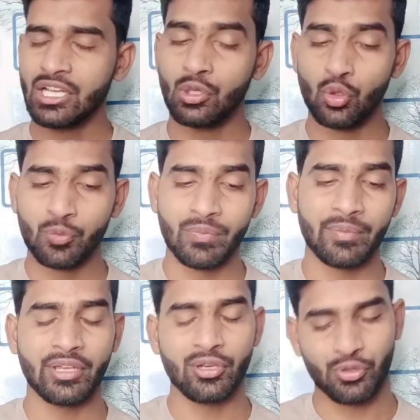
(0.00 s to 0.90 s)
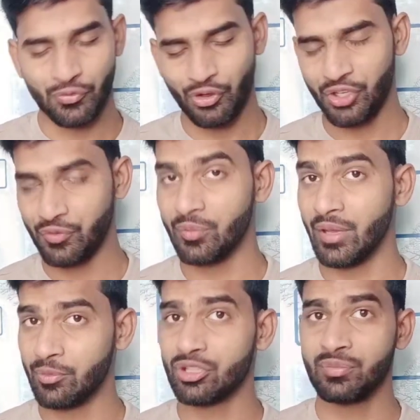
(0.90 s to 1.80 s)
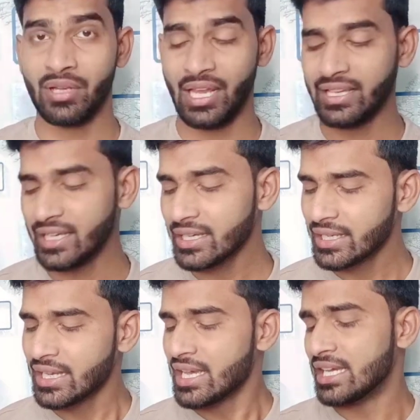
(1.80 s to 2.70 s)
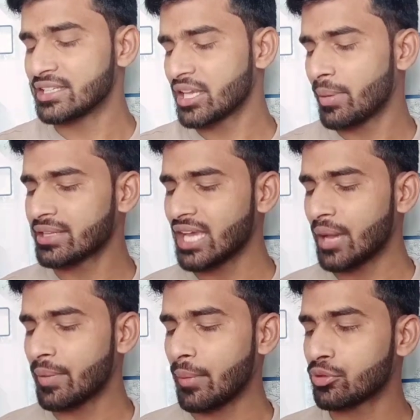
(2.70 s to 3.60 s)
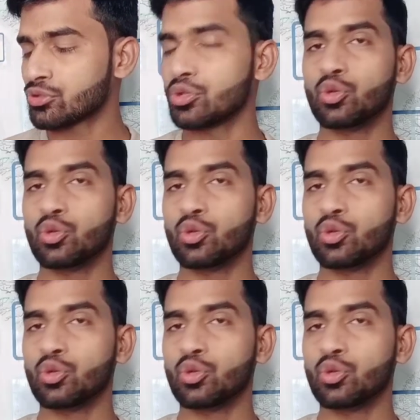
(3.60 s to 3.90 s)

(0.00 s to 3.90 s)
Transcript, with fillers: लूप में भी 244 में ऑफकोर्स मिलना ही है इसके बाद यहाँ पे आपको दोस्तों